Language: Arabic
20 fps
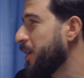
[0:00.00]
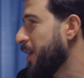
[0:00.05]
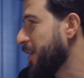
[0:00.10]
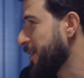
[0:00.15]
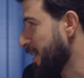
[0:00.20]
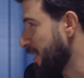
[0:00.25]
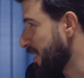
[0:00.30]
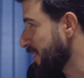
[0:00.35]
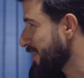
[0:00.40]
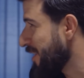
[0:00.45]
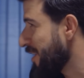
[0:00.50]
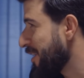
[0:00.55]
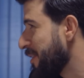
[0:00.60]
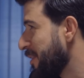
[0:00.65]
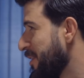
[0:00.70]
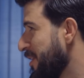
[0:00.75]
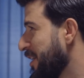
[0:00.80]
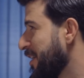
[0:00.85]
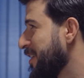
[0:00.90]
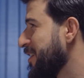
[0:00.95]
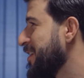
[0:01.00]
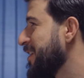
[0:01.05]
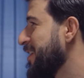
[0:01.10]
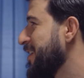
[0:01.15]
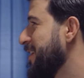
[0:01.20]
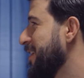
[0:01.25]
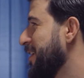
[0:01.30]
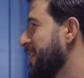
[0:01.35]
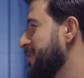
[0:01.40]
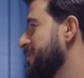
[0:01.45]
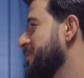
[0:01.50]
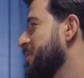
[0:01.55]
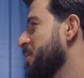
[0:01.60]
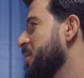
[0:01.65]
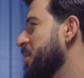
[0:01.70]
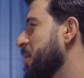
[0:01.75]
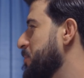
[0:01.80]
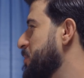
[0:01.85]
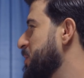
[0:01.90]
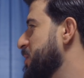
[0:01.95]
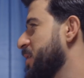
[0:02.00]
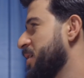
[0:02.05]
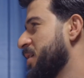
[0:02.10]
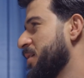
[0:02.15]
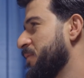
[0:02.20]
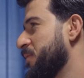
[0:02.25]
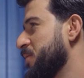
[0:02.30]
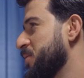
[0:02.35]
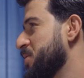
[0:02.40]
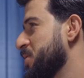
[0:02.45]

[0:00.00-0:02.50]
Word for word: أه، على طار الضيق عنده ضيق بالتنفس